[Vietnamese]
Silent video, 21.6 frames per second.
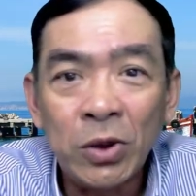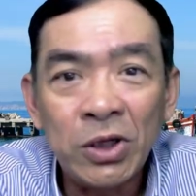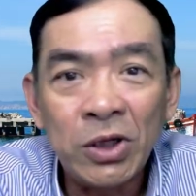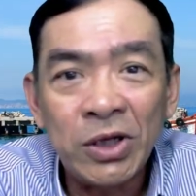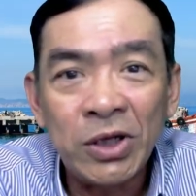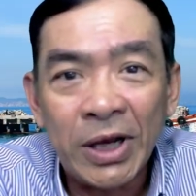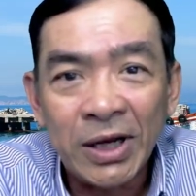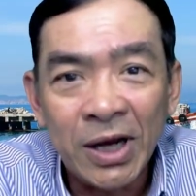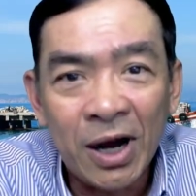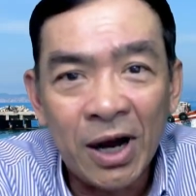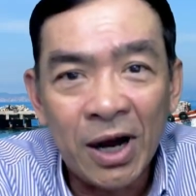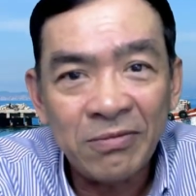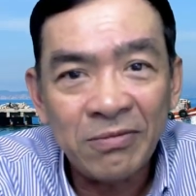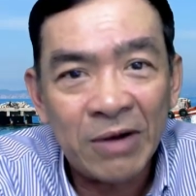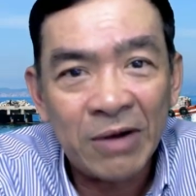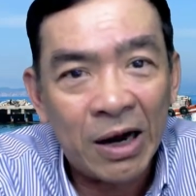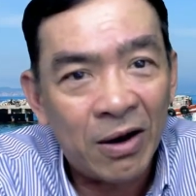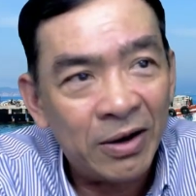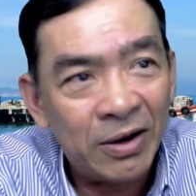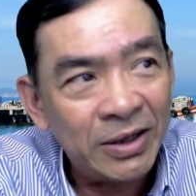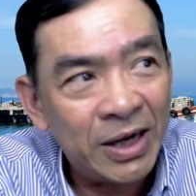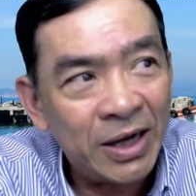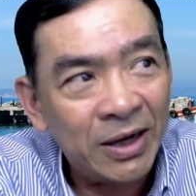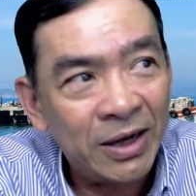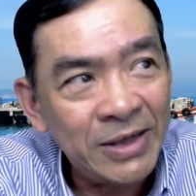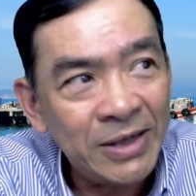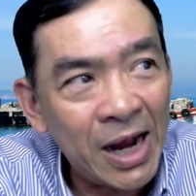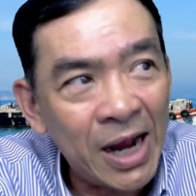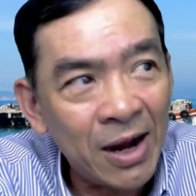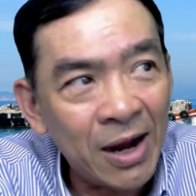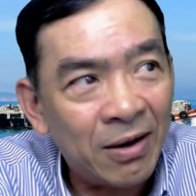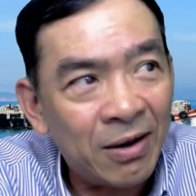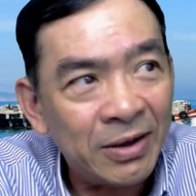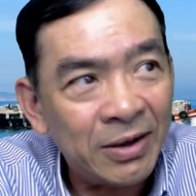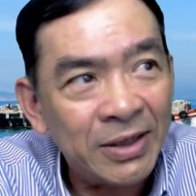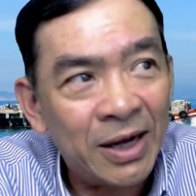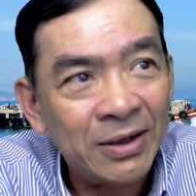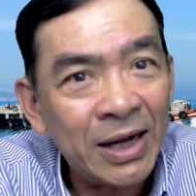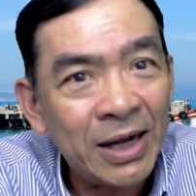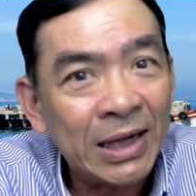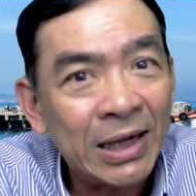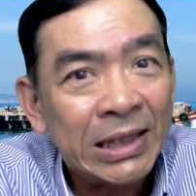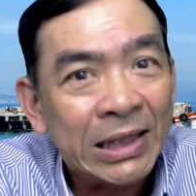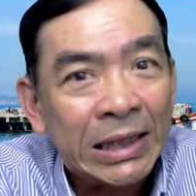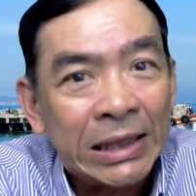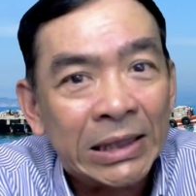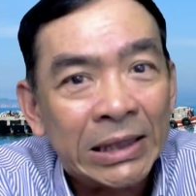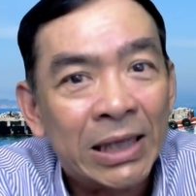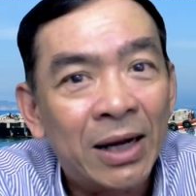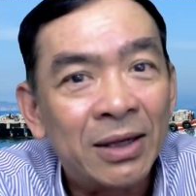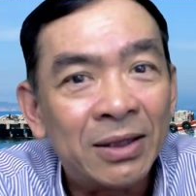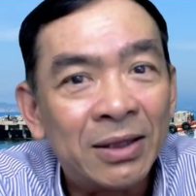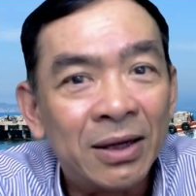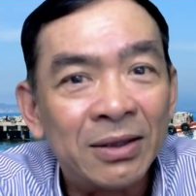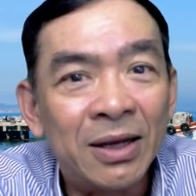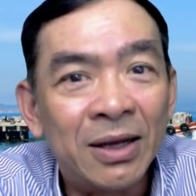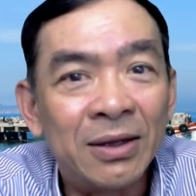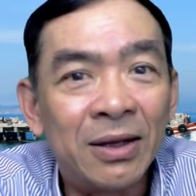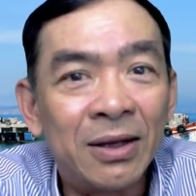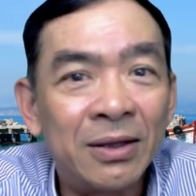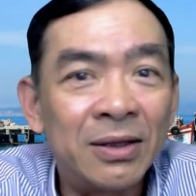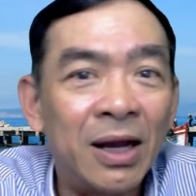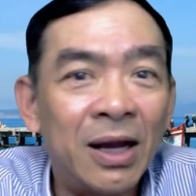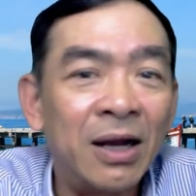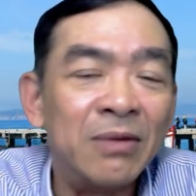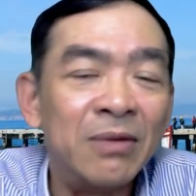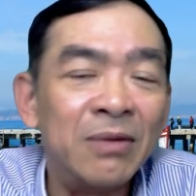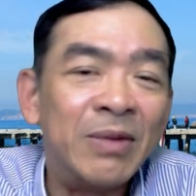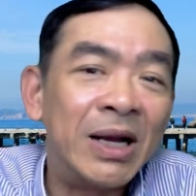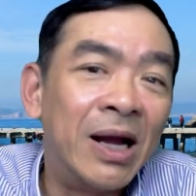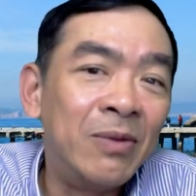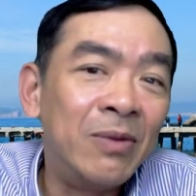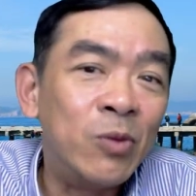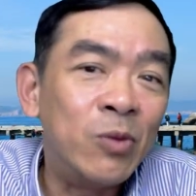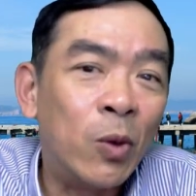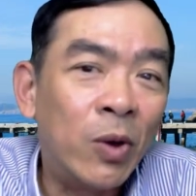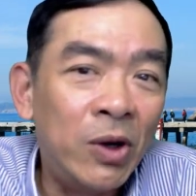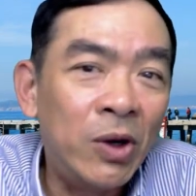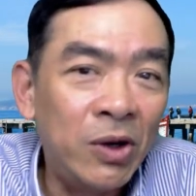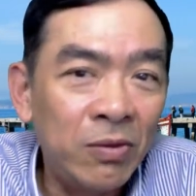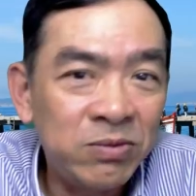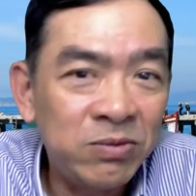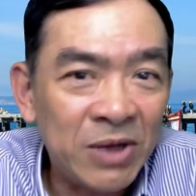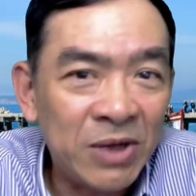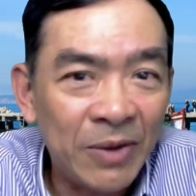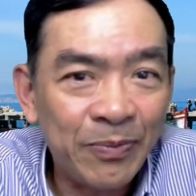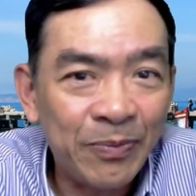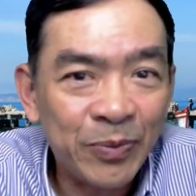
chuyện hết và họ dẫn dắt họ dẫn dắt từ từ từ từ từ từ mà đến một cái lúc đó,